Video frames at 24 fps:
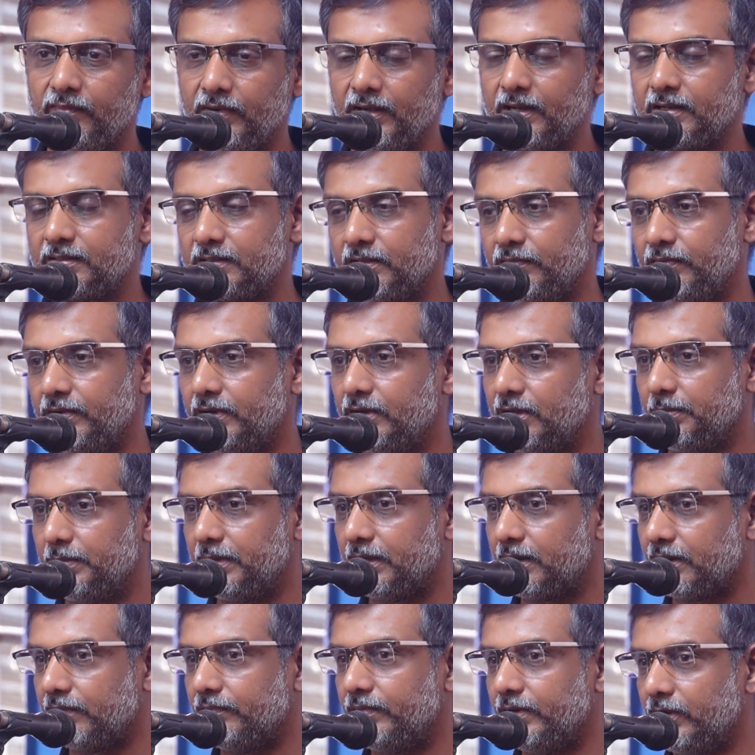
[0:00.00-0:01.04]
வளர்த்த வேண்டும்
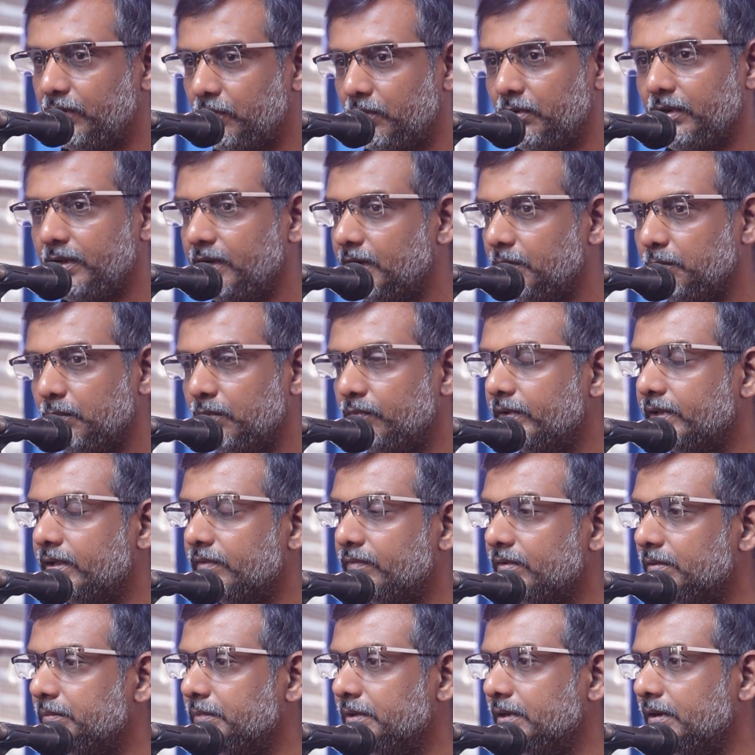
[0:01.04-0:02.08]
என்ற வேண்டுகோளை நான் முன்வைக்க
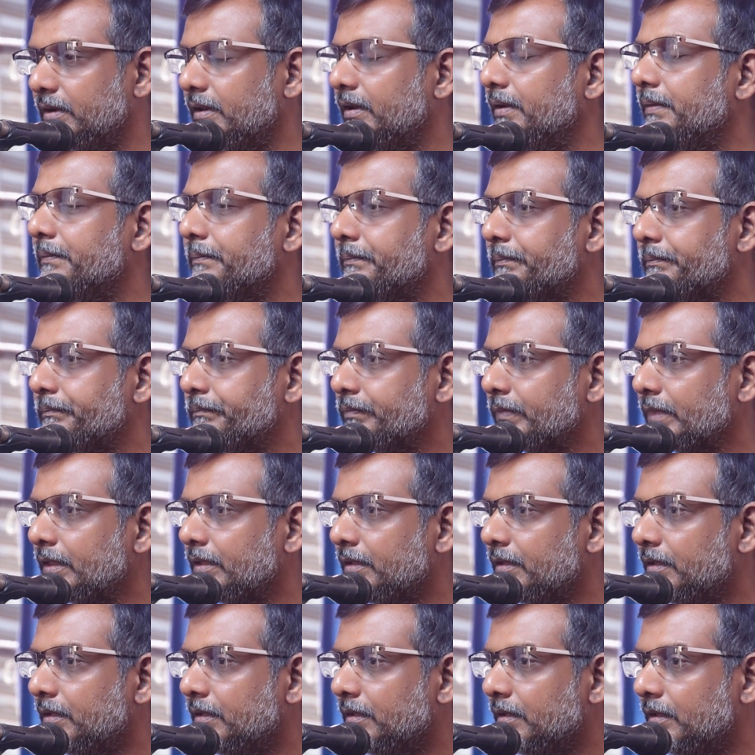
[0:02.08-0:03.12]
விரும்புகின்றேன்
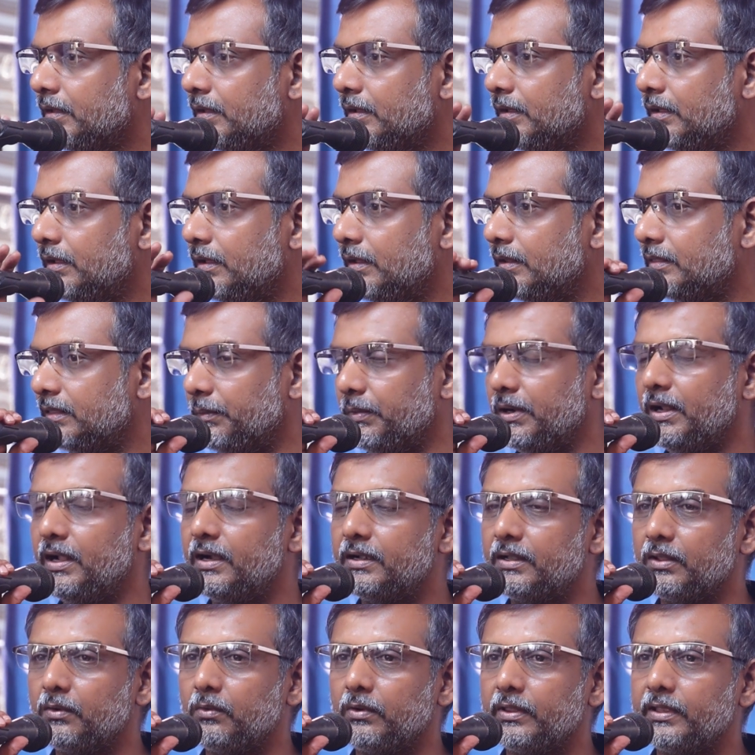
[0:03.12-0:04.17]

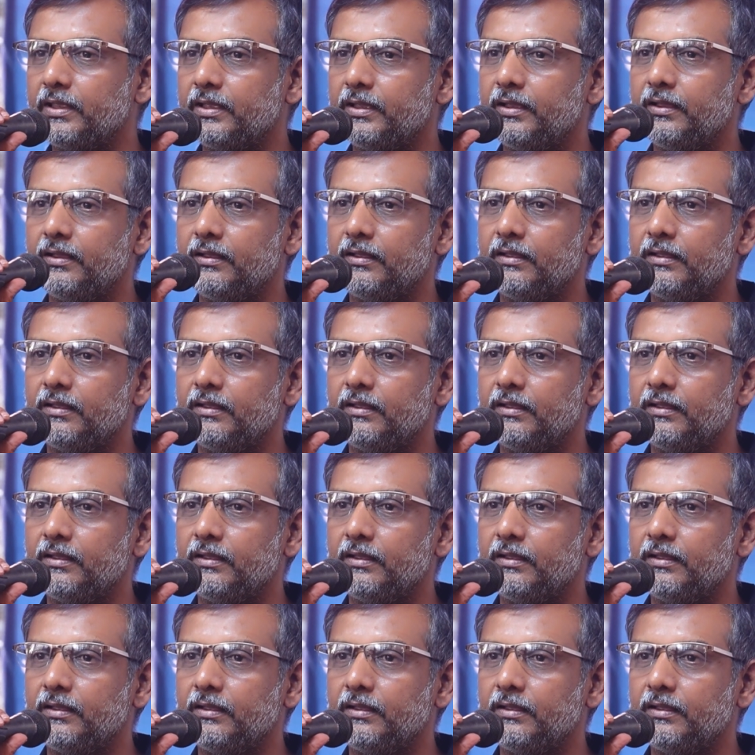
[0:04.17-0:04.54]
தமிழ்நாட்டினுடைய